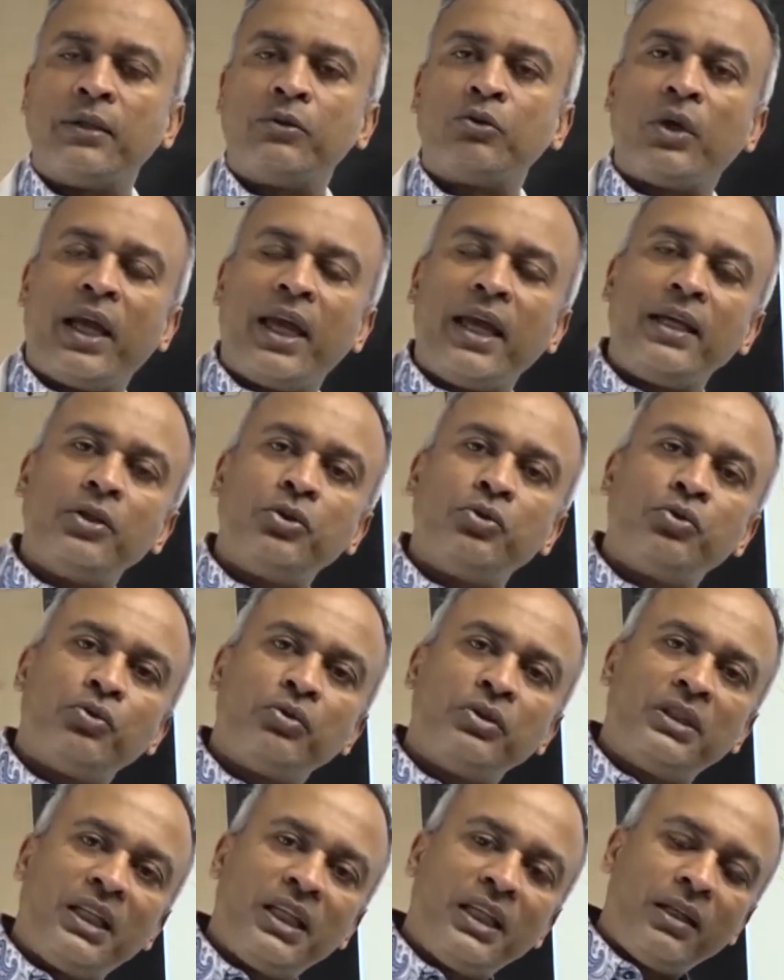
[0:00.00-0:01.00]
তো এই
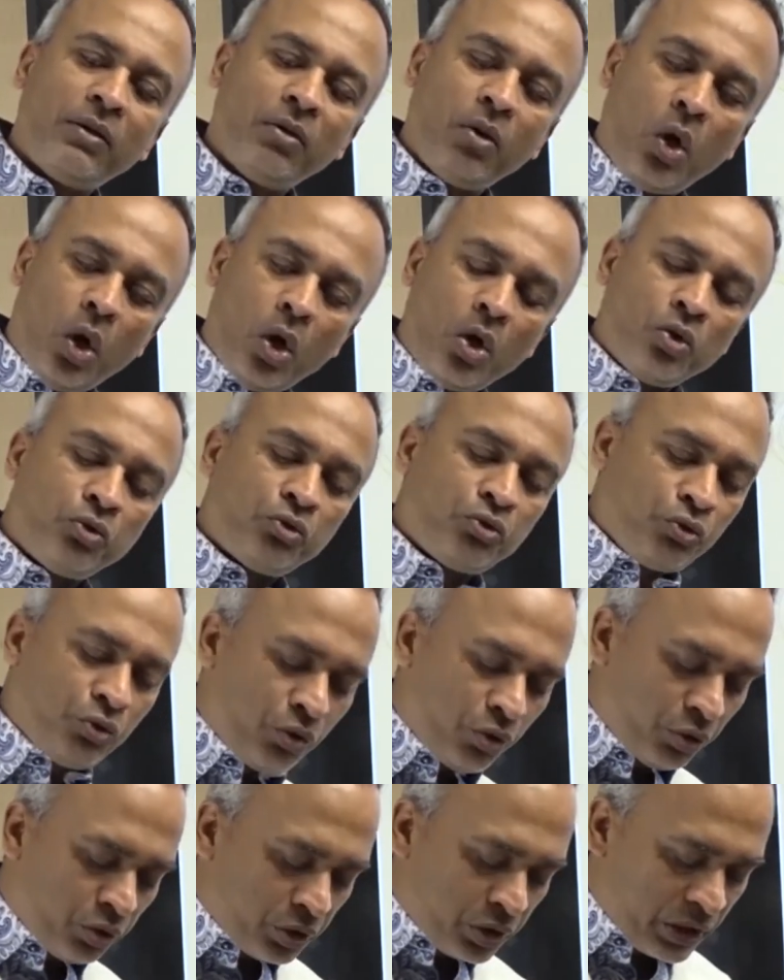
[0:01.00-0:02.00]
যুদ্ধের অংশ
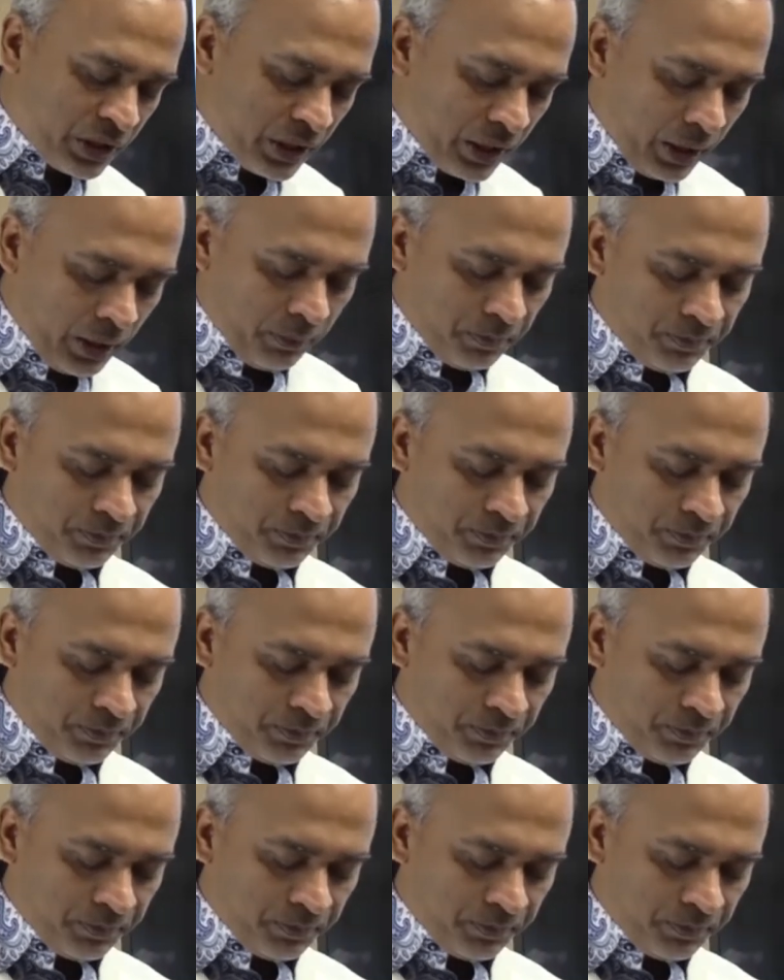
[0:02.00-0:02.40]
হচ্ছে